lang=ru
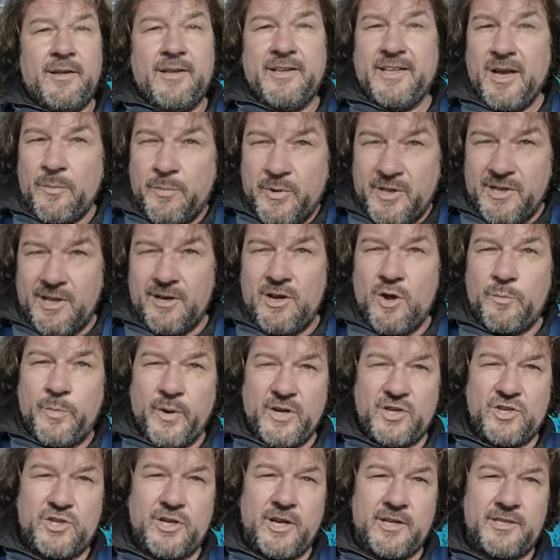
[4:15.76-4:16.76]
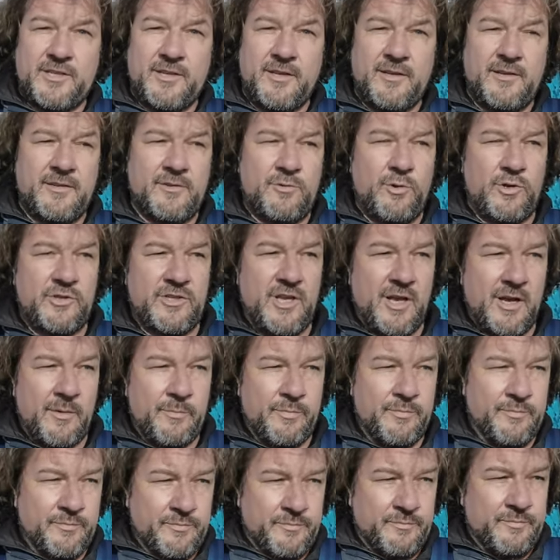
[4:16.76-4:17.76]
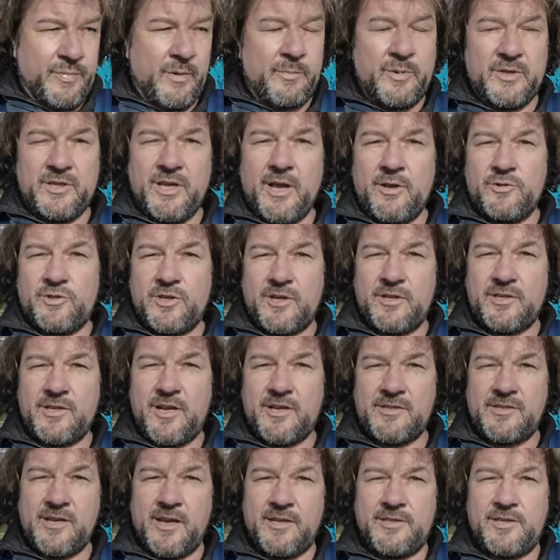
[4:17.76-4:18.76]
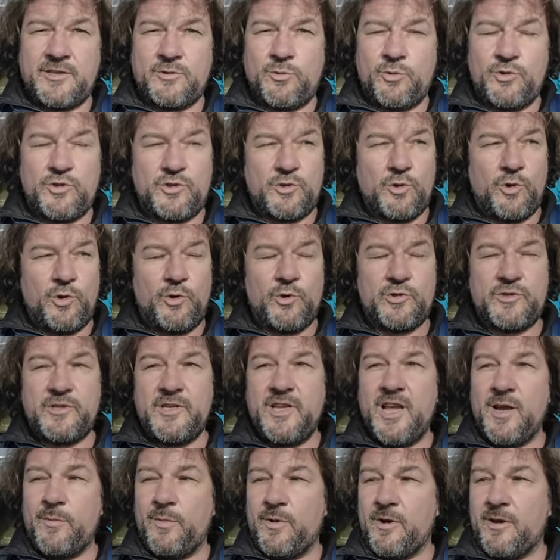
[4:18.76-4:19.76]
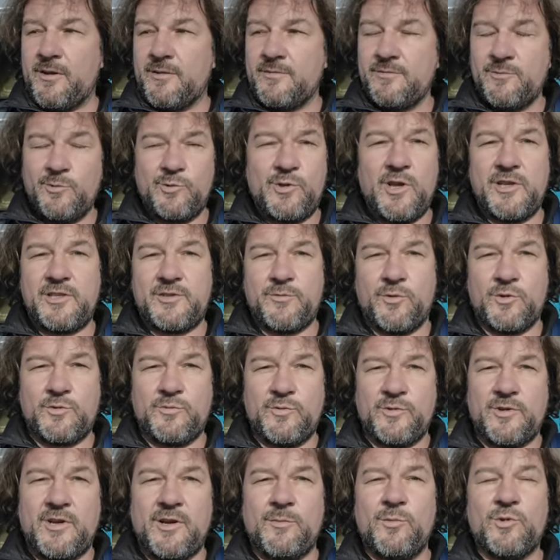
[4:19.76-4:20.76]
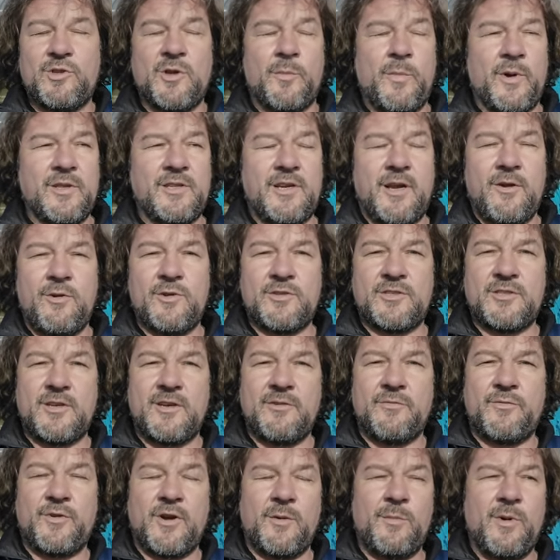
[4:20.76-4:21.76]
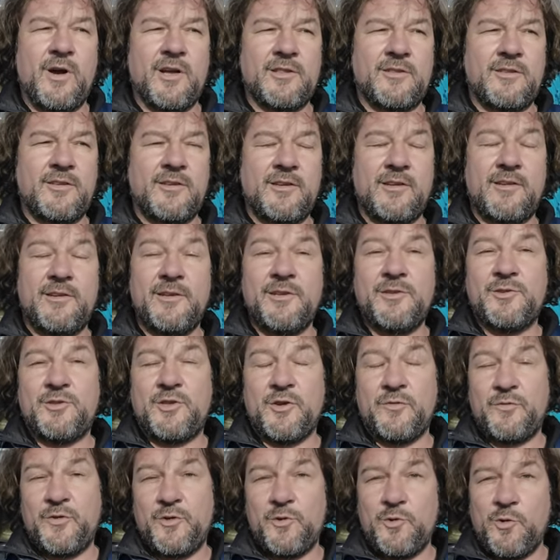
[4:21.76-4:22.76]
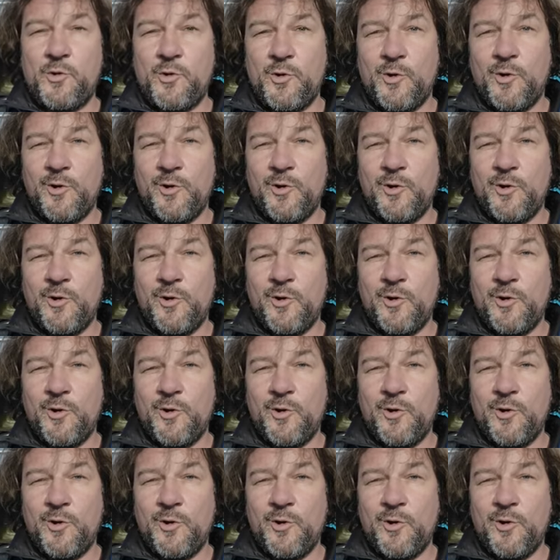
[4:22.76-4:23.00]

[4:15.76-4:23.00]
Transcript: Я предлагаю поржать. То есть я попытаюсь рассказать эту историю с неба. Ну, дайте вот, кому-то понравился формат э, интервью.